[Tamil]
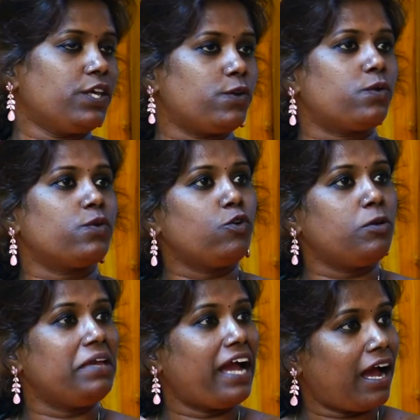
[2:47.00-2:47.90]
யூனோ யூ
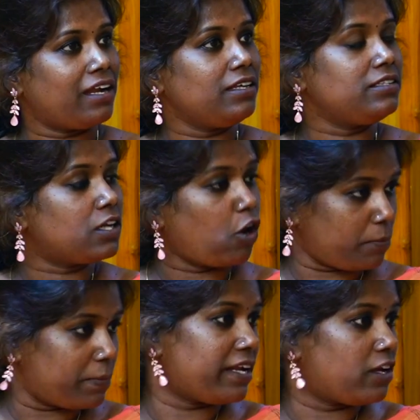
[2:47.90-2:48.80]
வில் பி ஹேண்ட்லிங் தி
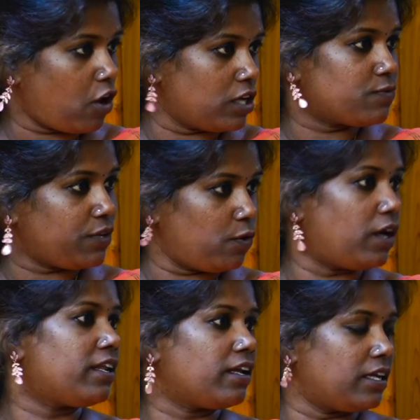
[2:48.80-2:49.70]
கார்பரேட் great loss when you are
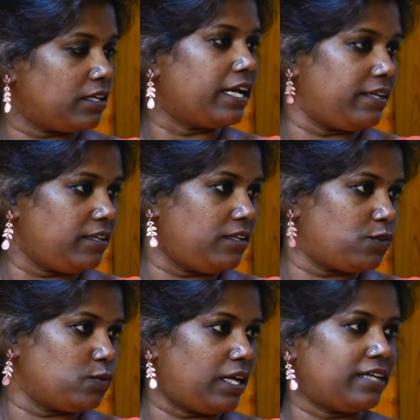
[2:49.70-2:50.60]
mm. taking hmm. get
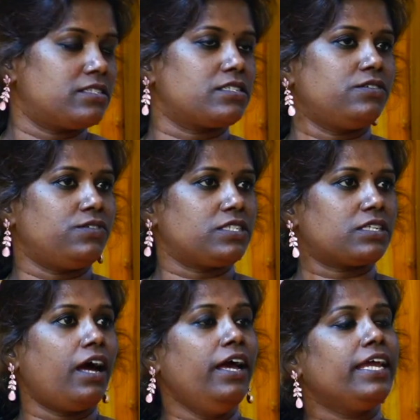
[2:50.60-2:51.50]
into that service
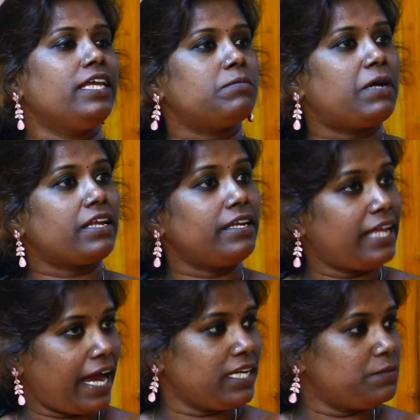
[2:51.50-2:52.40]
இந்த மாதிரி
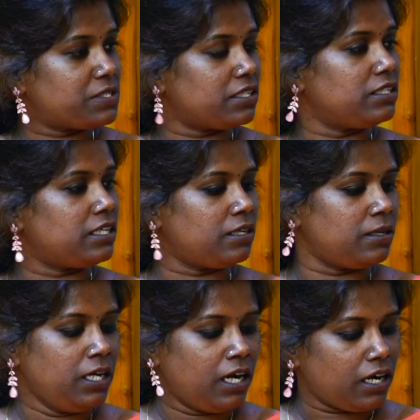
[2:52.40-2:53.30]
டேனிப்ஸ் இந்த
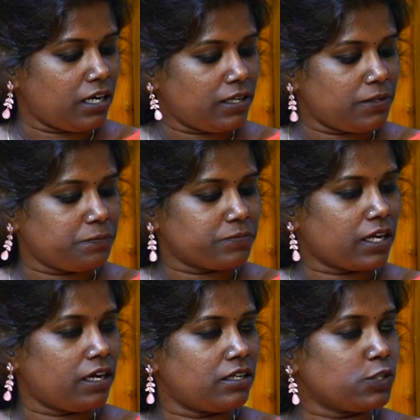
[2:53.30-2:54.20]

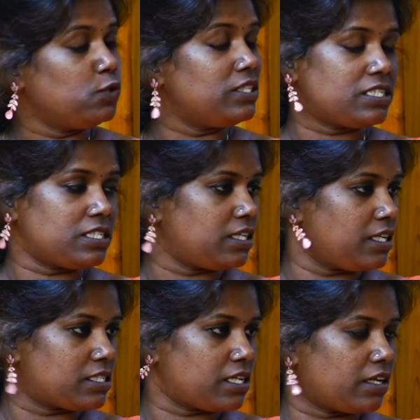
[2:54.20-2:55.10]
யூனியன் um,
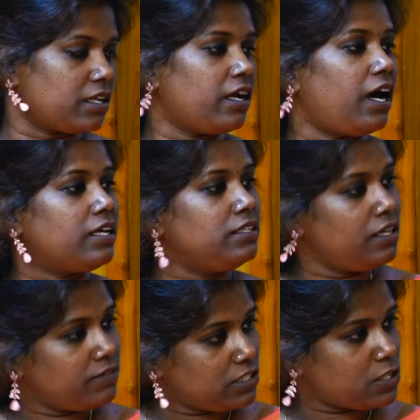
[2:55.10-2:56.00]
டெரிட்டரிஸ்லாம் uh, இருக்கு இல்லையா
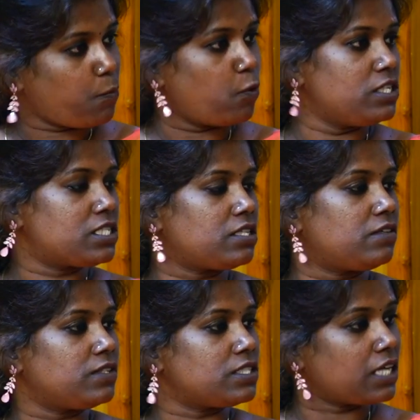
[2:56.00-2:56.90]
அதில் வந்துட்டு போலீஸ்
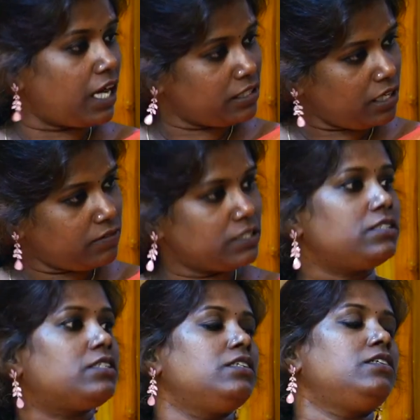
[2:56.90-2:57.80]
சர்வீஸ் அதில்
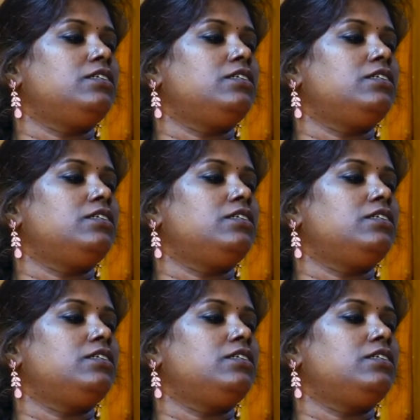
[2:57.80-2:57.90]
வந்துட்டு